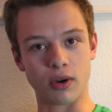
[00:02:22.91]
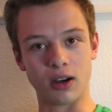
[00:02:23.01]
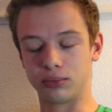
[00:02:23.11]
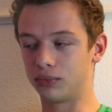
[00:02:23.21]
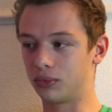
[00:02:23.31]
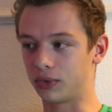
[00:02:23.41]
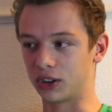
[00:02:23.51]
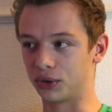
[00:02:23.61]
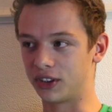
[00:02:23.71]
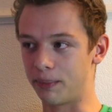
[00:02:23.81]
Voilà.
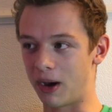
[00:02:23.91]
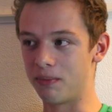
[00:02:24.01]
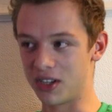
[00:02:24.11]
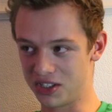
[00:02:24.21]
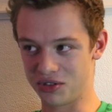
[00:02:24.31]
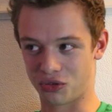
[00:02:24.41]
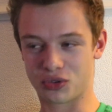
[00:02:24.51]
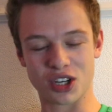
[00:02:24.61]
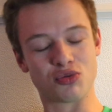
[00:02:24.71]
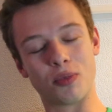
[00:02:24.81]
Enfin, je sais pas, mais en
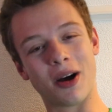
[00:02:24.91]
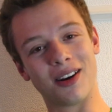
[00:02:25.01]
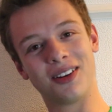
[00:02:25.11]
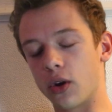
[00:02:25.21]
tout cas, je vous parle.